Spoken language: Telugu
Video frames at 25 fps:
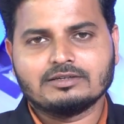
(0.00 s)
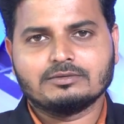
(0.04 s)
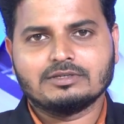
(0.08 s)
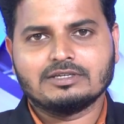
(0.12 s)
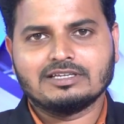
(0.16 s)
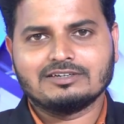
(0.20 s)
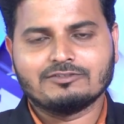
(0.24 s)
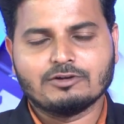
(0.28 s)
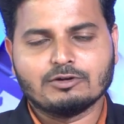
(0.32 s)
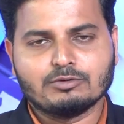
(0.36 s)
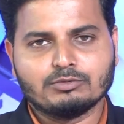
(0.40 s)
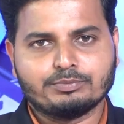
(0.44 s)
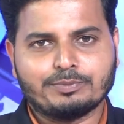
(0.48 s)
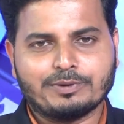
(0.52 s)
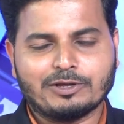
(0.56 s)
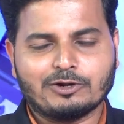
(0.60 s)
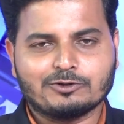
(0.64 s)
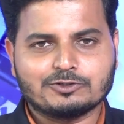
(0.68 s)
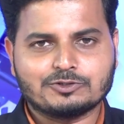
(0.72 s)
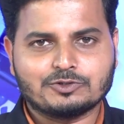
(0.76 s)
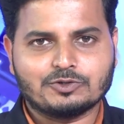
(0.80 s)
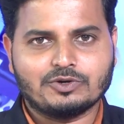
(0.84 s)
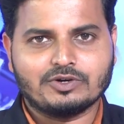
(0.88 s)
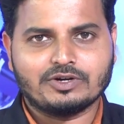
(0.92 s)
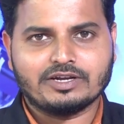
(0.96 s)
ఇరవై ముప్పై
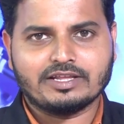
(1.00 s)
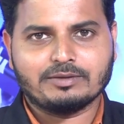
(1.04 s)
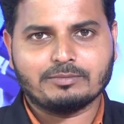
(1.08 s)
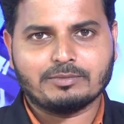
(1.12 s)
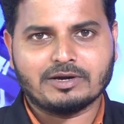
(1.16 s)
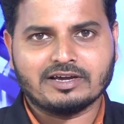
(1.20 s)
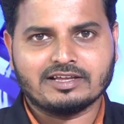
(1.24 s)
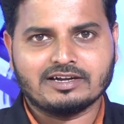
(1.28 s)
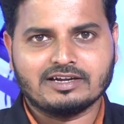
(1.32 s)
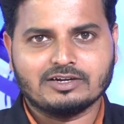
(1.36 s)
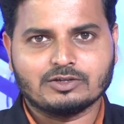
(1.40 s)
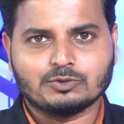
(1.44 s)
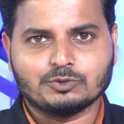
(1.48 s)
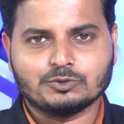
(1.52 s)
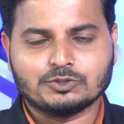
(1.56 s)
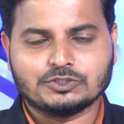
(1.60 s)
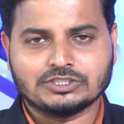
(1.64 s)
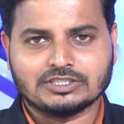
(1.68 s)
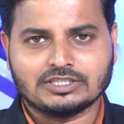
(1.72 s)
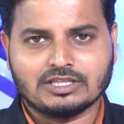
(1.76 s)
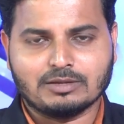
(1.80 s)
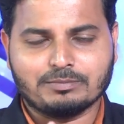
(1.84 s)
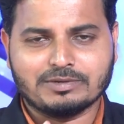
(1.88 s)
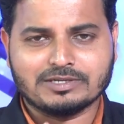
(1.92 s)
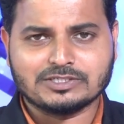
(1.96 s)
రోజుల్లోనే మహిళలకు
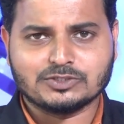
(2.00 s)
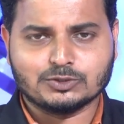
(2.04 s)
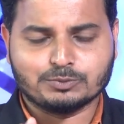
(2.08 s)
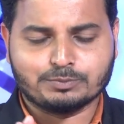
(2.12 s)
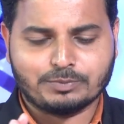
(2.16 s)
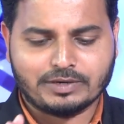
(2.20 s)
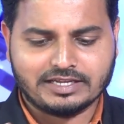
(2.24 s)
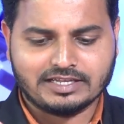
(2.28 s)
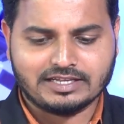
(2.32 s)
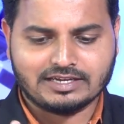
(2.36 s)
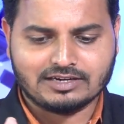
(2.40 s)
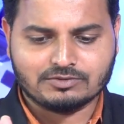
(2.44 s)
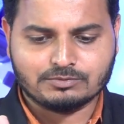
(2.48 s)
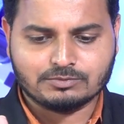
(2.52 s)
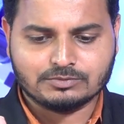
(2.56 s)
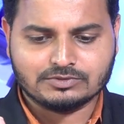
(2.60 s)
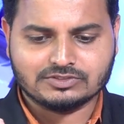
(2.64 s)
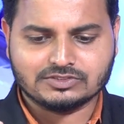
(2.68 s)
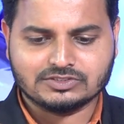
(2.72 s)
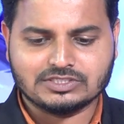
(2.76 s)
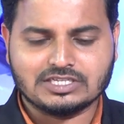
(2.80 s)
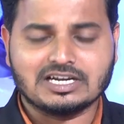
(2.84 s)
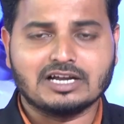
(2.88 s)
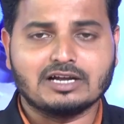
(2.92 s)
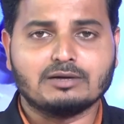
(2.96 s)
ఉచిత బస్సు ప్రయాణం
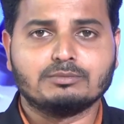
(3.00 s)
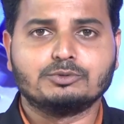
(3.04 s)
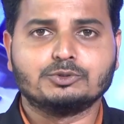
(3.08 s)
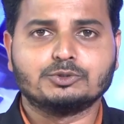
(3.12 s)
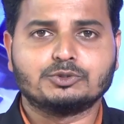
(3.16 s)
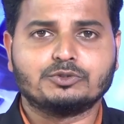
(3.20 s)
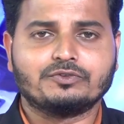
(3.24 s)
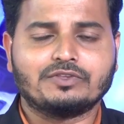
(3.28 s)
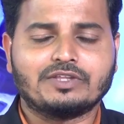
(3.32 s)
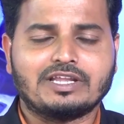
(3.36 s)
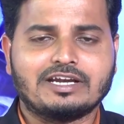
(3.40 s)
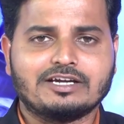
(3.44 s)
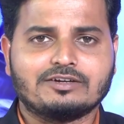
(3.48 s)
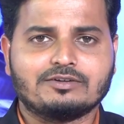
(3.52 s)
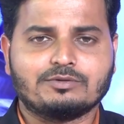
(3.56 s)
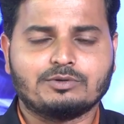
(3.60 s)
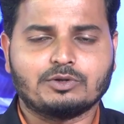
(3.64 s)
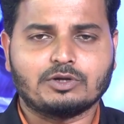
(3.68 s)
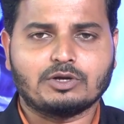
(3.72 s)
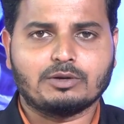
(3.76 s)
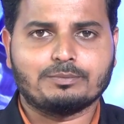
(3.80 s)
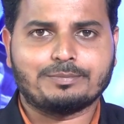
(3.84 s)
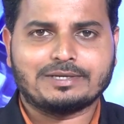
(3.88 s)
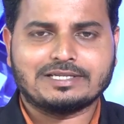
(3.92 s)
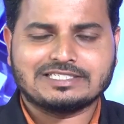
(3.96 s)

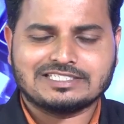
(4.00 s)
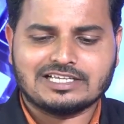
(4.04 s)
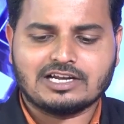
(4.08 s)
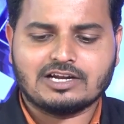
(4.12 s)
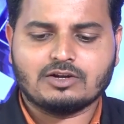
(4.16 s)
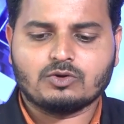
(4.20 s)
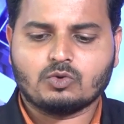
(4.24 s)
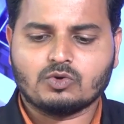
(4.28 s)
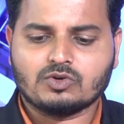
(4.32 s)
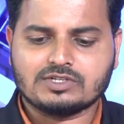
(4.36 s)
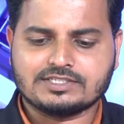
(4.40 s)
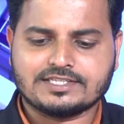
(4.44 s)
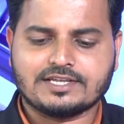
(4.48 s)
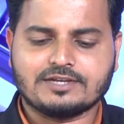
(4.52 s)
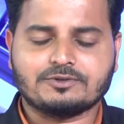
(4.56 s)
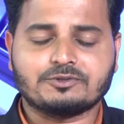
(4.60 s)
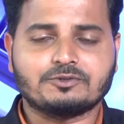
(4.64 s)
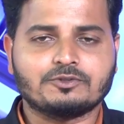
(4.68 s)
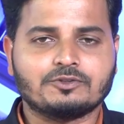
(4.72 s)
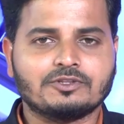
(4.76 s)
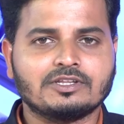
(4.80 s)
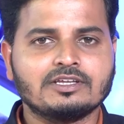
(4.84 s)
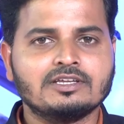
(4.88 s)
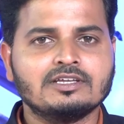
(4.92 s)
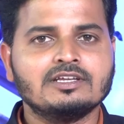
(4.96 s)
జరగబోతుందనేటువంటి ఒక ప్రచారం
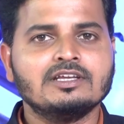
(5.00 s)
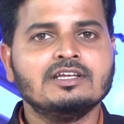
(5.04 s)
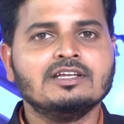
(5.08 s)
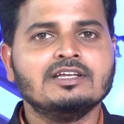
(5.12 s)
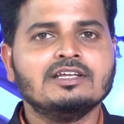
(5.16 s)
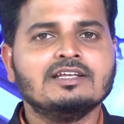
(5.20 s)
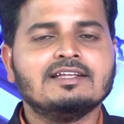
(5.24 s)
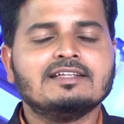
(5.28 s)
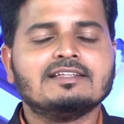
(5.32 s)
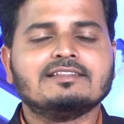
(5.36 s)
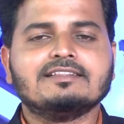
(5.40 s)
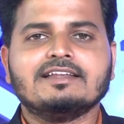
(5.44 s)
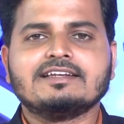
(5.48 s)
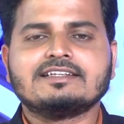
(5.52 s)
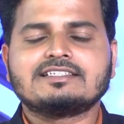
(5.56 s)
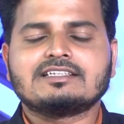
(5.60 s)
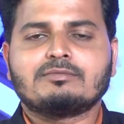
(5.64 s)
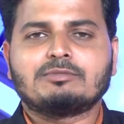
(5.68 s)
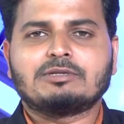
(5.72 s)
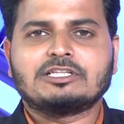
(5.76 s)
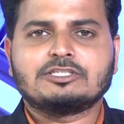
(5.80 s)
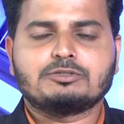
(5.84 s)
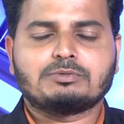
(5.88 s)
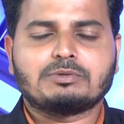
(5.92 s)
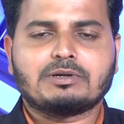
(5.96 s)
కొనసాగుతుంది దీనికి
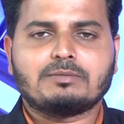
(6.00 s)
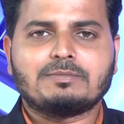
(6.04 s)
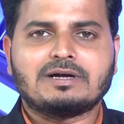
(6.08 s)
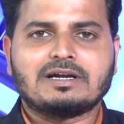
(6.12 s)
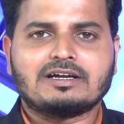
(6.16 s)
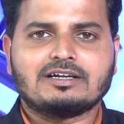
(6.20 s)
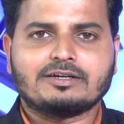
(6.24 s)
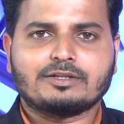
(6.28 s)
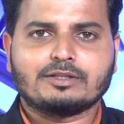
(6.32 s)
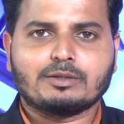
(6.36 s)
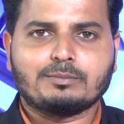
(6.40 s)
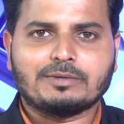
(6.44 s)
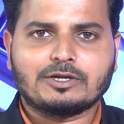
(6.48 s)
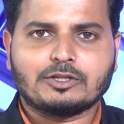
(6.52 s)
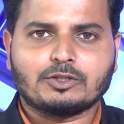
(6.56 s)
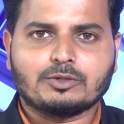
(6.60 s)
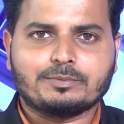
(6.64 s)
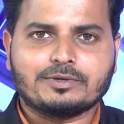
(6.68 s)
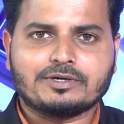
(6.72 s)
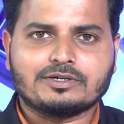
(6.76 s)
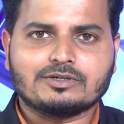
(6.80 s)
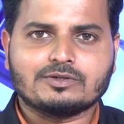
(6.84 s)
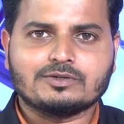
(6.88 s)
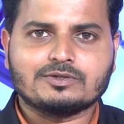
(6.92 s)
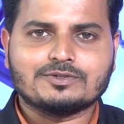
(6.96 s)
సంబంధించి మనం మాట్లాడుతూ మనతో
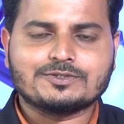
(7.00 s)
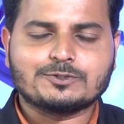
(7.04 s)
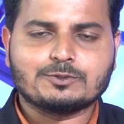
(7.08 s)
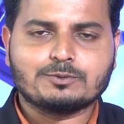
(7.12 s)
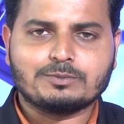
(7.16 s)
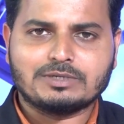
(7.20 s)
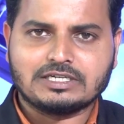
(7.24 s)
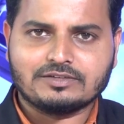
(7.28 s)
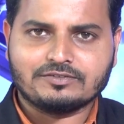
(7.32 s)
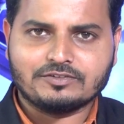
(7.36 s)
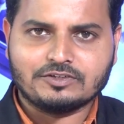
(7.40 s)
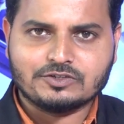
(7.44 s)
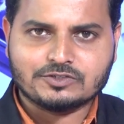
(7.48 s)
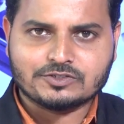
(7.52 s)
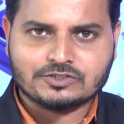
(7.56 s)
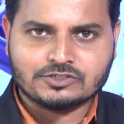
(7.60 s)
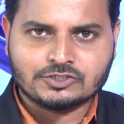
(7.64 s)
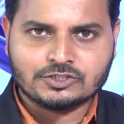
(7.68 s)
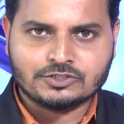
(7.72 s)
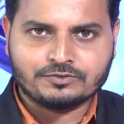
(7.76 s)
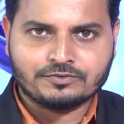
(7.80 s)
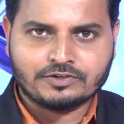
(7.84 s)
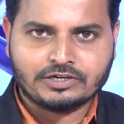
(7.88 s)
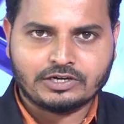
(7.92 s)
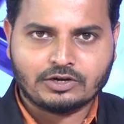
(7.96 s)
పాటు సుమంటి వినియోగ
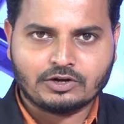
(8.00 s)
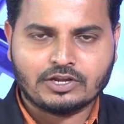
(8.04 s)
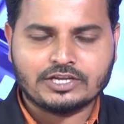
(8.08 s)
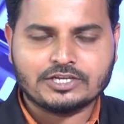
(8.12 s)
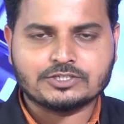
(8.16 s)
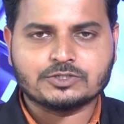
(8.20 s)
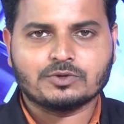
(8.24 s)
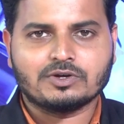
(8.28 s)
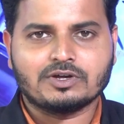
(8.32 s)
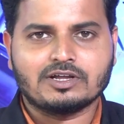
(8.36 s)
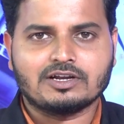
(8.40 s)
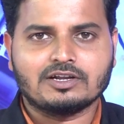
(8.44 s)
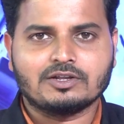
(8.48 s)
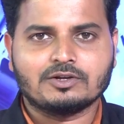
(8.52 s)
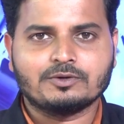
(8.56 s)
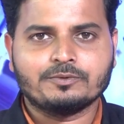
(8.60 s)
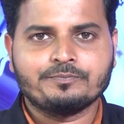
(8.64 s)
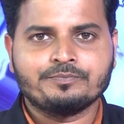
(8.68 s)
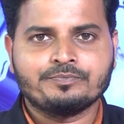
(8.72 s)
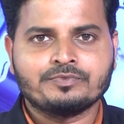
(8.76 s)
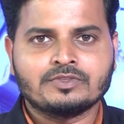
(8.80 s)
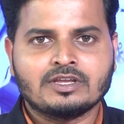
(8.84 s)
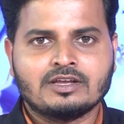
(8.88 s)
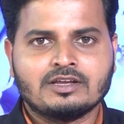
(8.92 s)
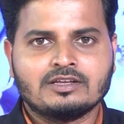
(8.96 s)
చీఫ్ ఎడిటర్ కేశవ్ గారు
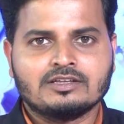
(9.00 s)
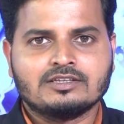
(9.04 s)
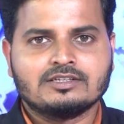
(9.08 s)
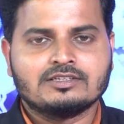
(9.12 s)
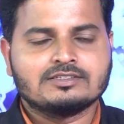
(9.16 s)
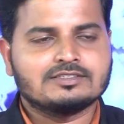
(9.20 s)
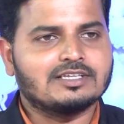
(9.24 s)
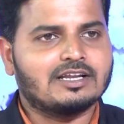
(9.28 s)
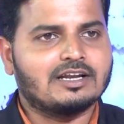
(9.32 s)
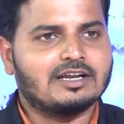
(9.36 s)
సార్